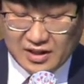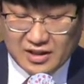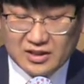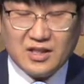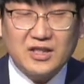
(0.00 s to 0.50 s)

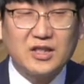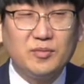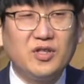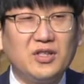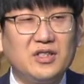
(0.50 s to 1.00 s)

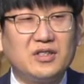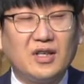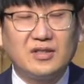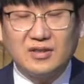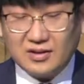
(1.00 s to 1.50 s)
70년이
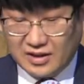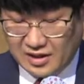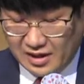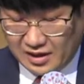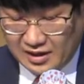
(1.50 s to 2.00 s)
찼을
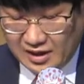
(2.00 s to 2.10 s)
때에